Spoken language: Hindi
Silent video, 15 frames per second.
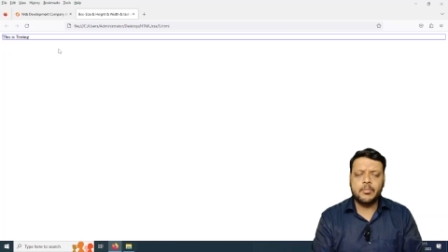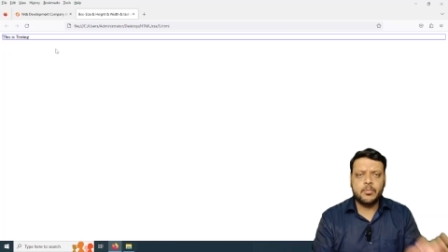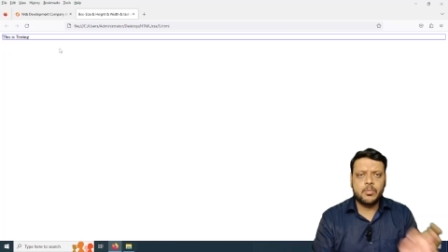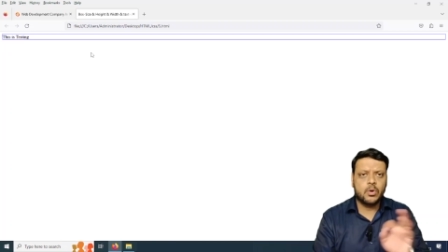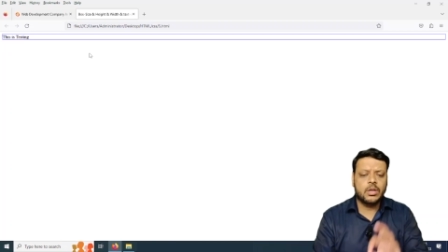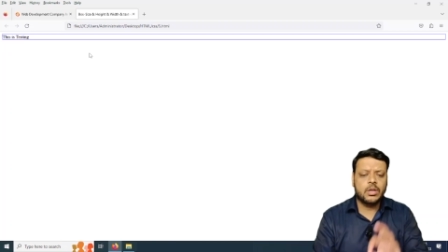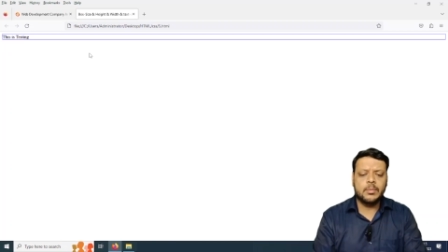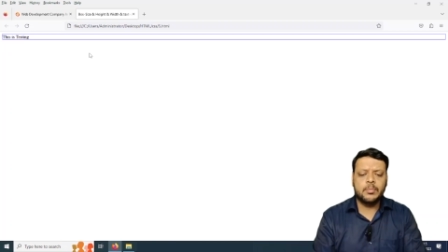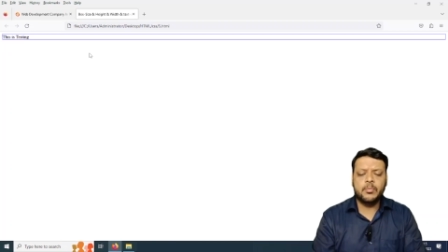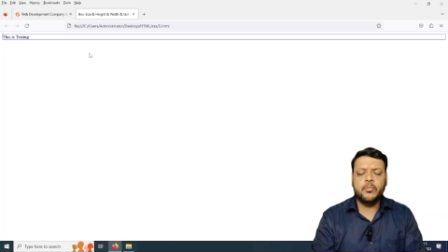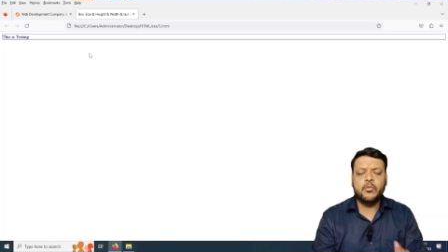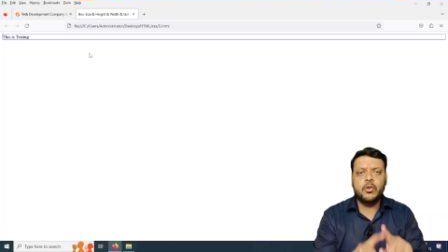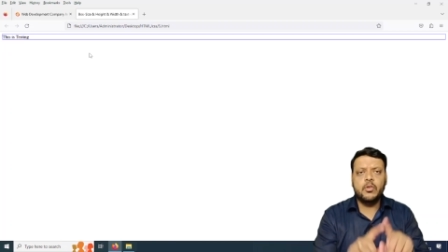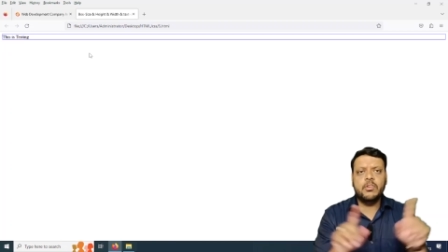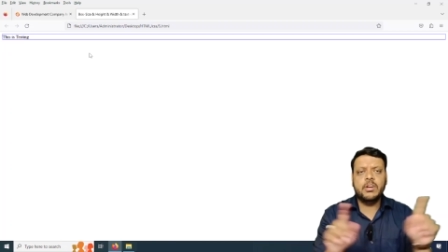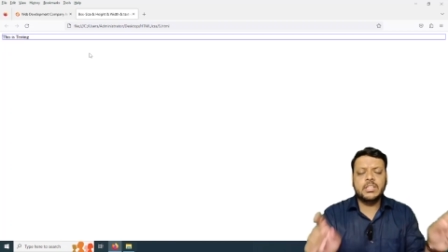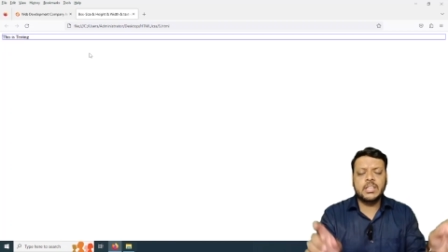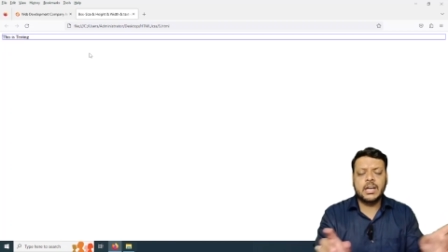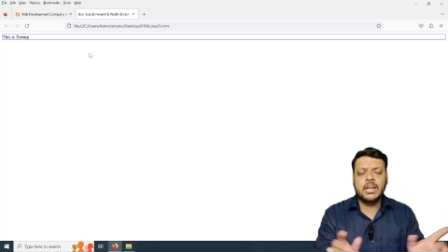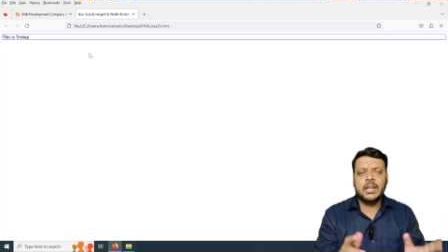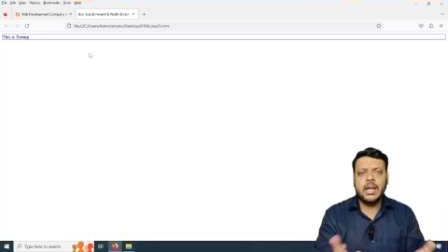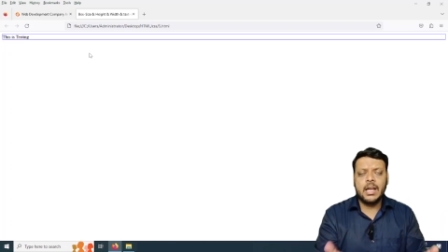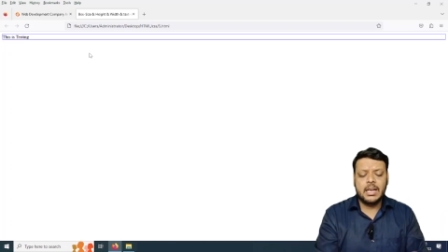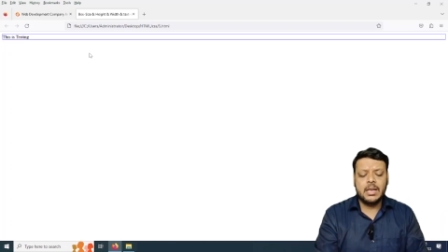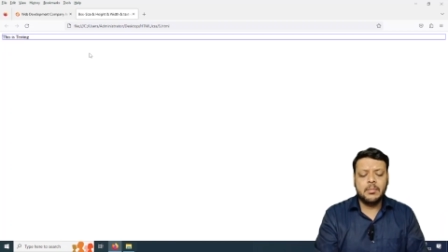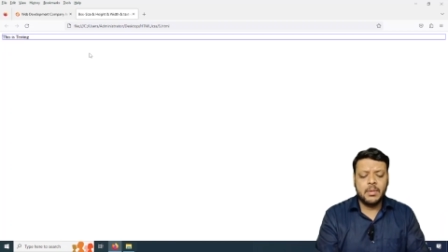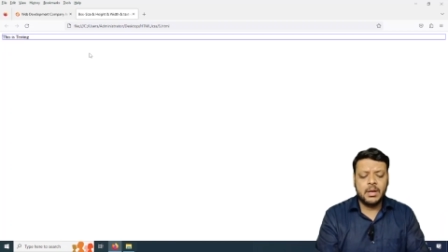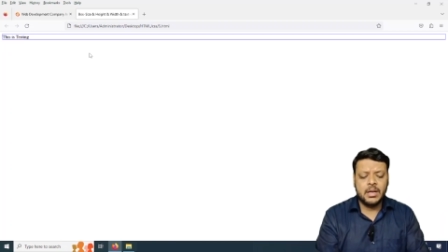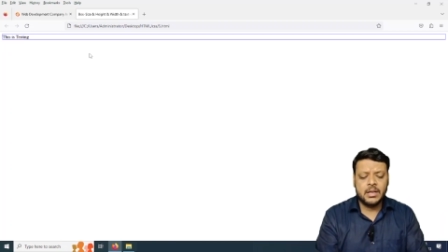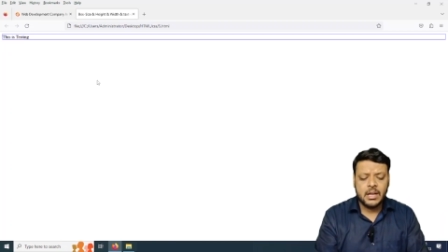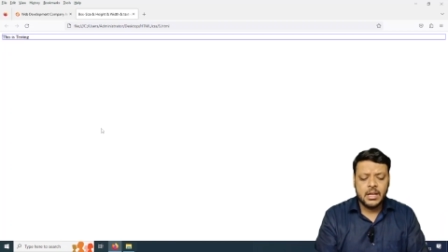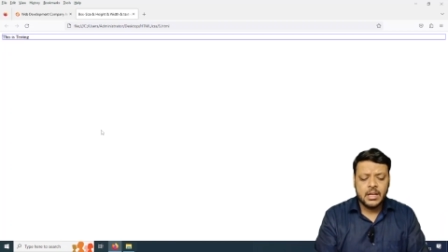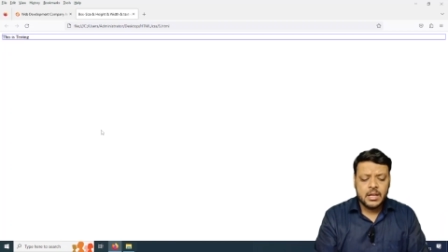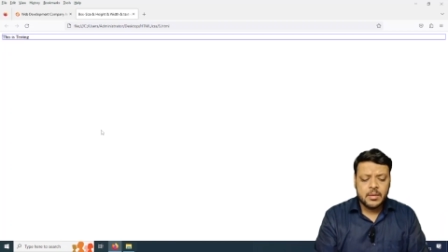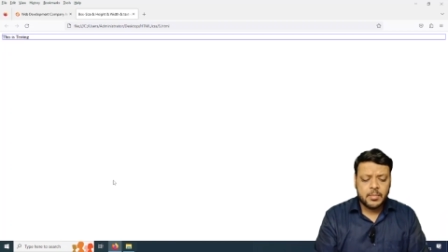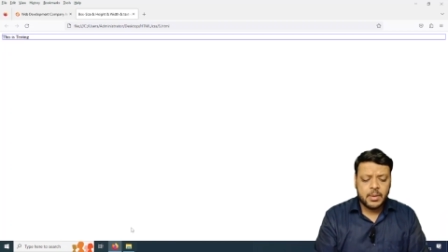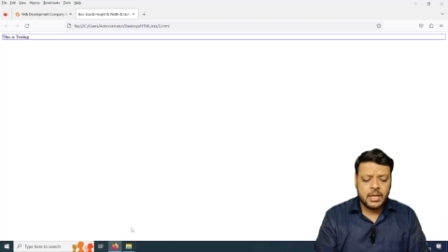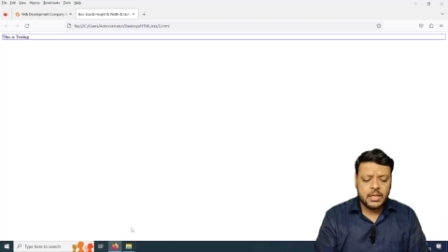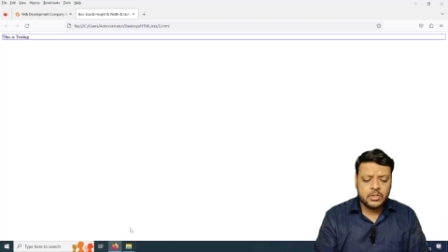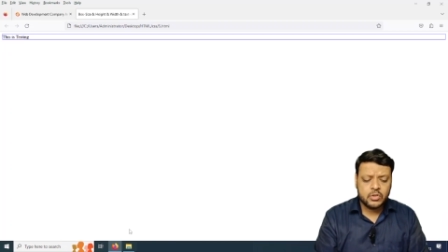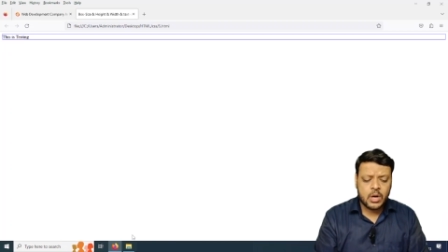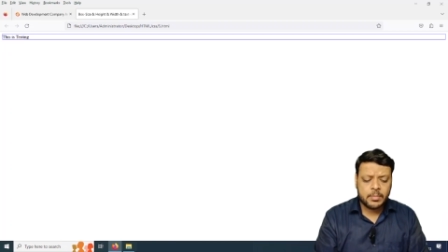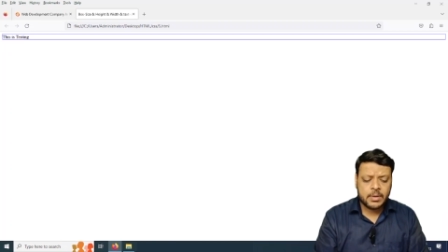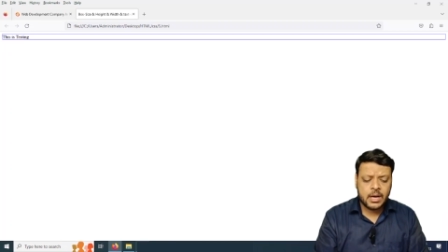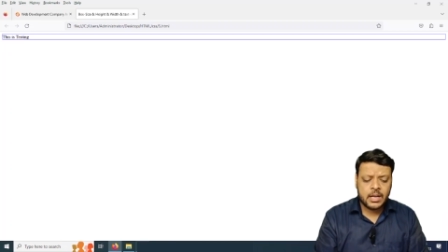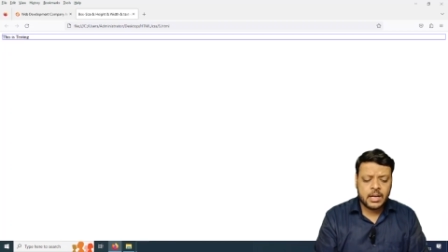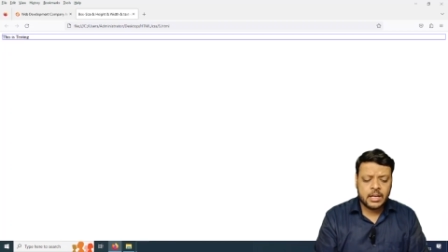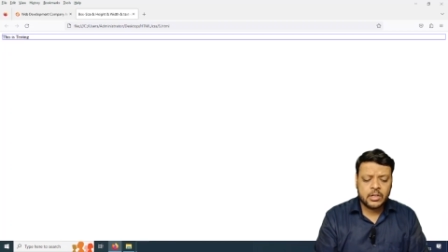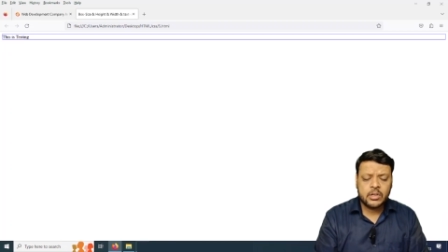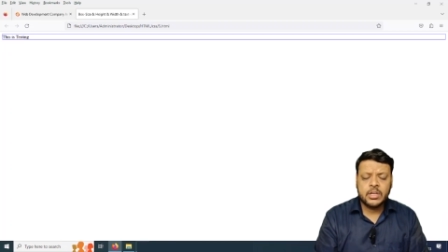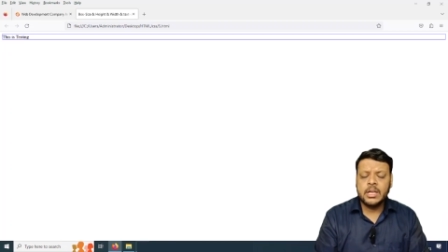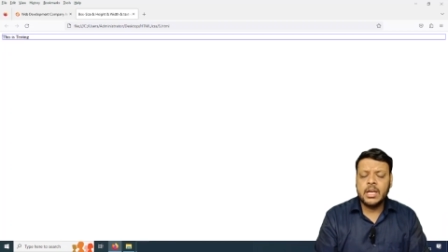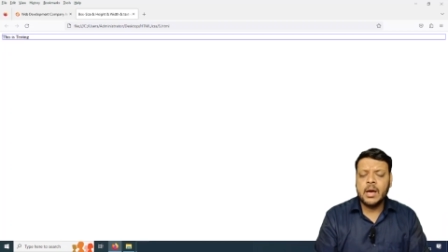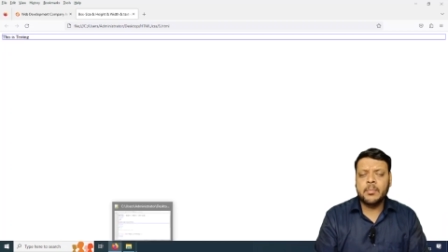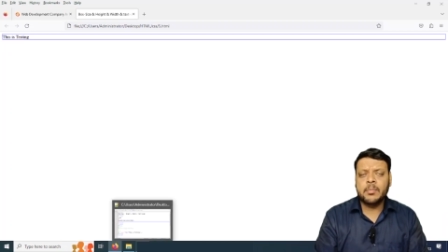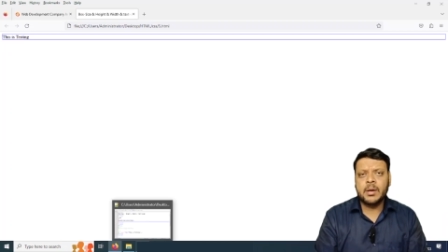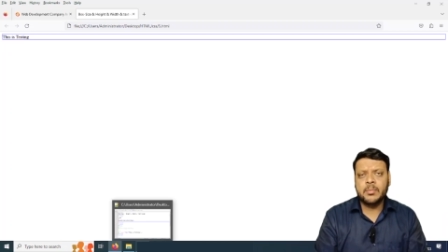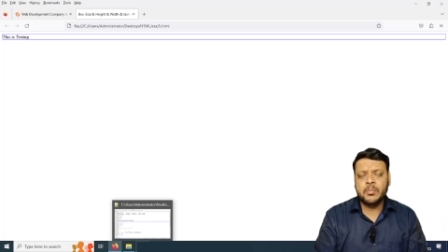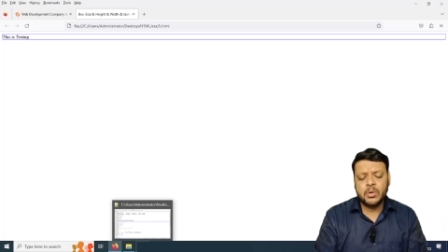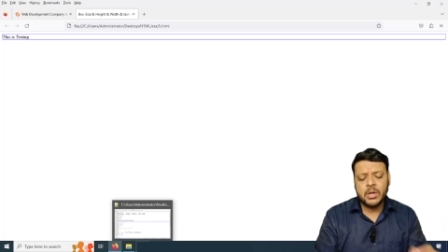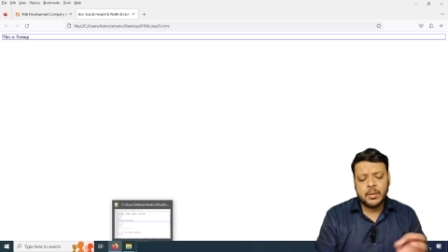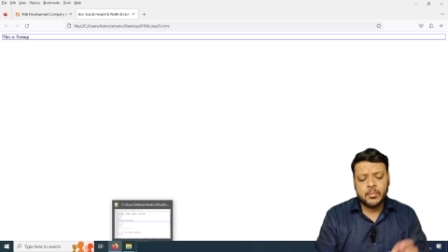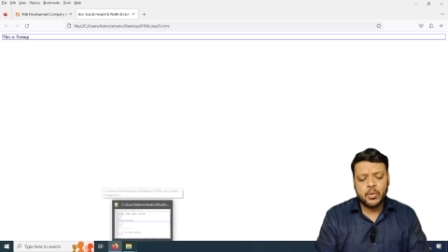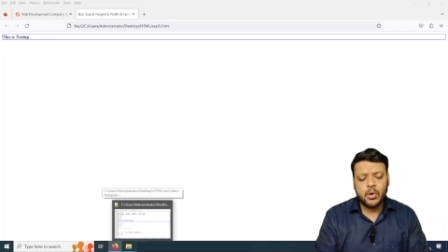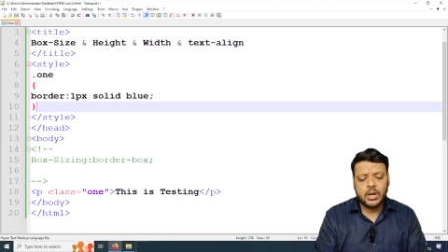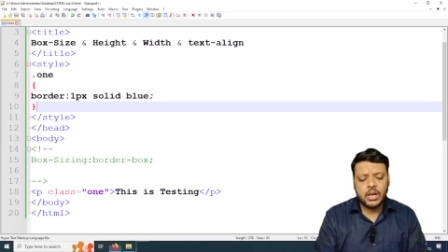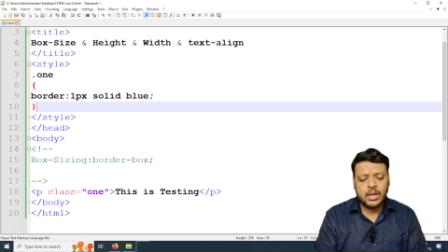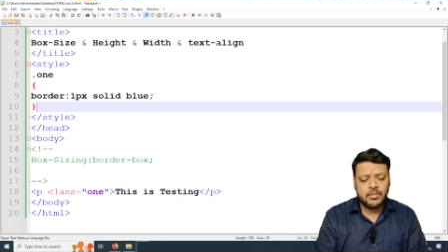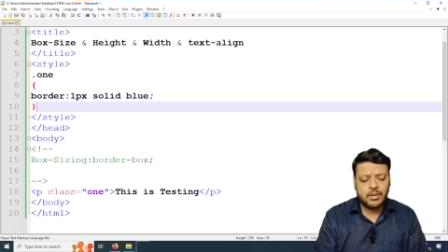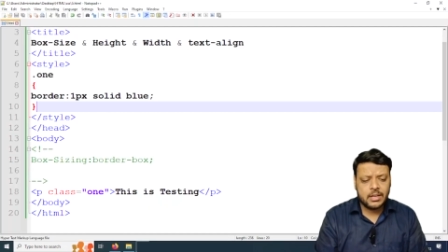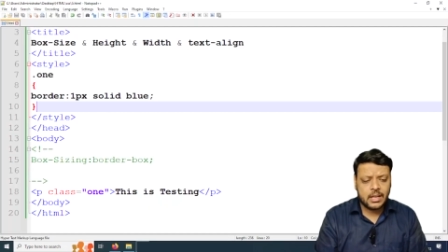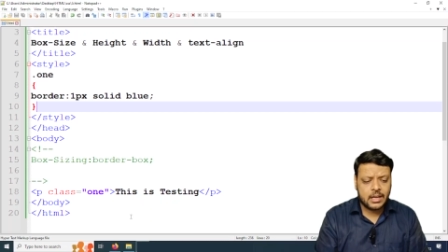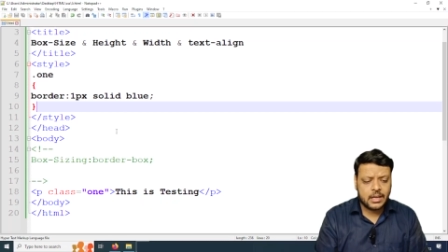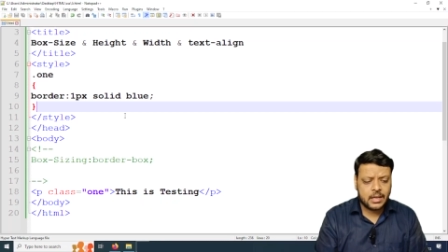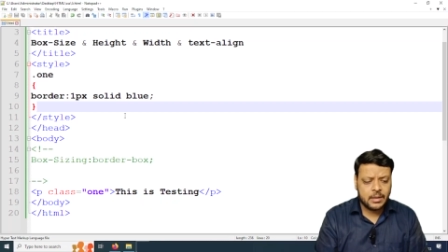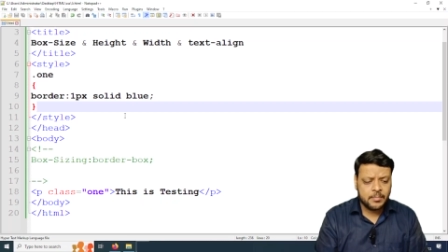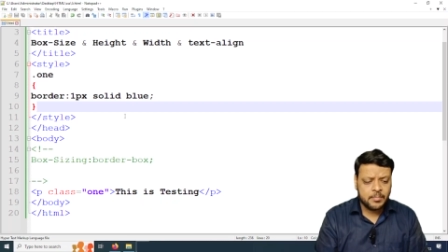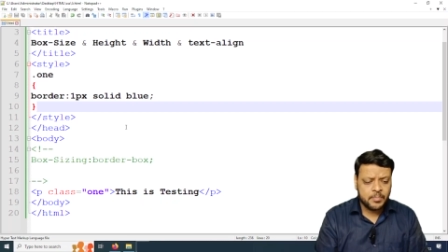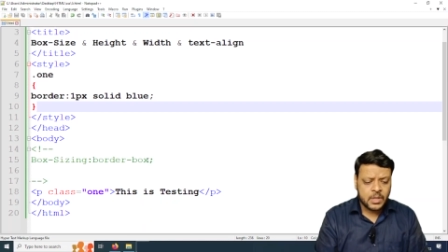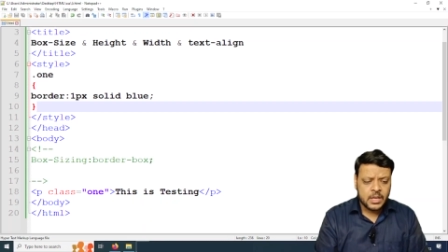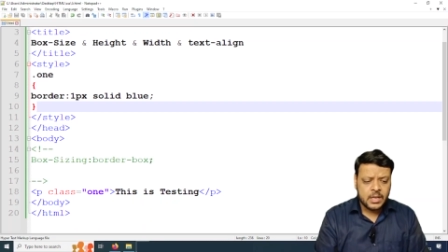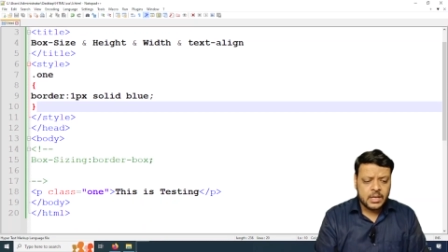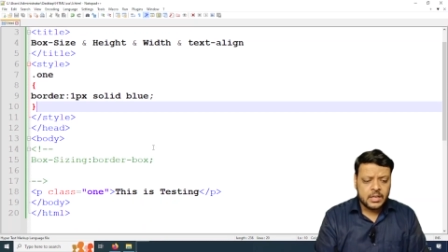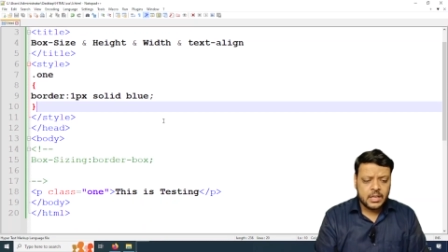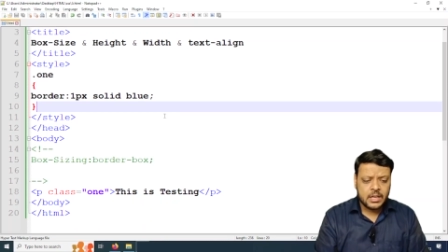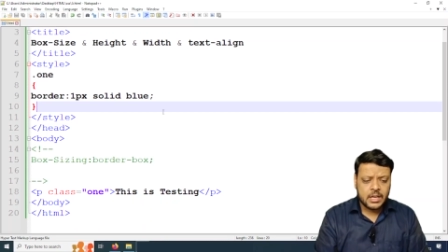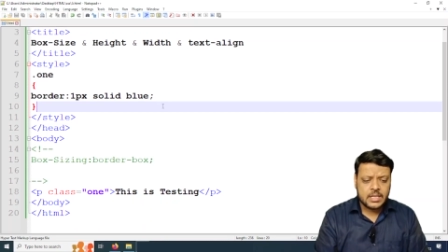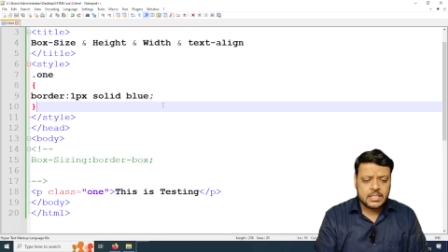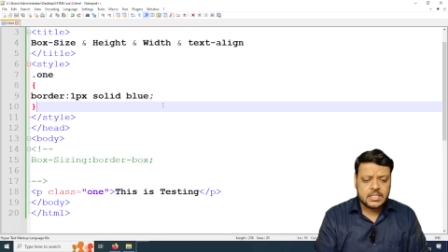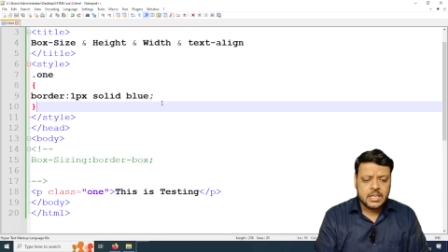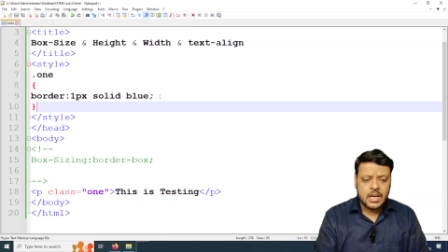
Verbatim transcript: बॉर्डर फुल विर्थ आ रहा है एलिमेंट पे जो आपका आ रहा है कि आपका पूरा एक ब्लॉक लेवल टैग है ठीक है